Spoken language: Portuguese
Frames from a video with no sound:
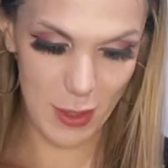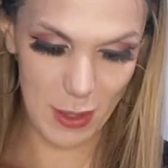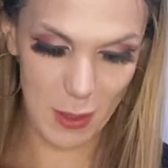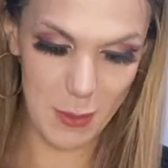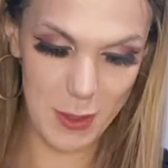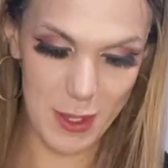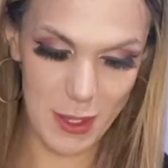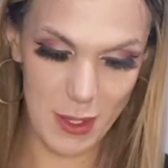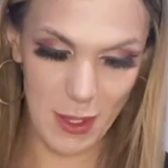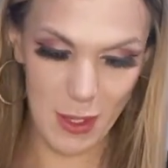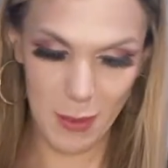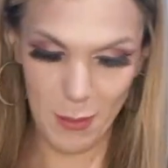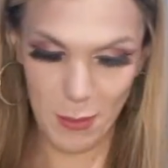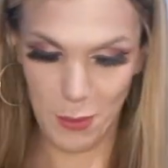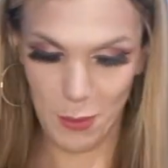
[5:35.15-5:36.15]
camisinha,
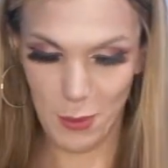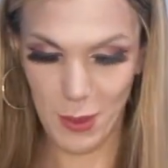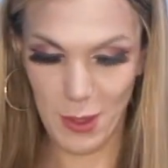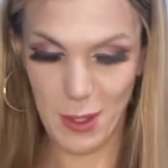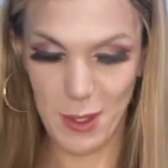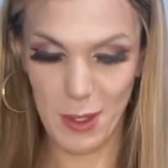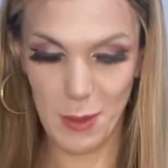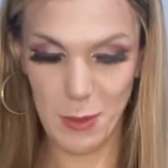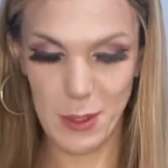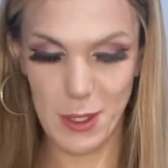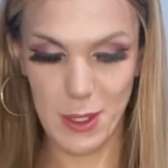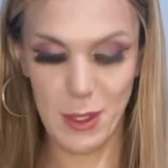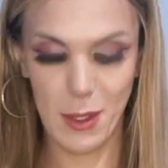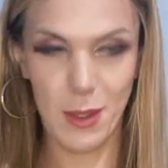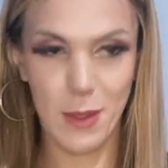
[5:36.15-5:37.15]
muita
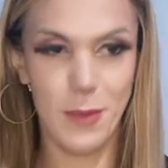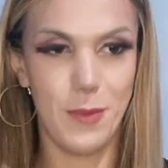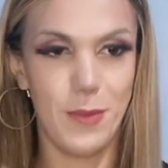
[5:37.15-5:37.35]
camisinha.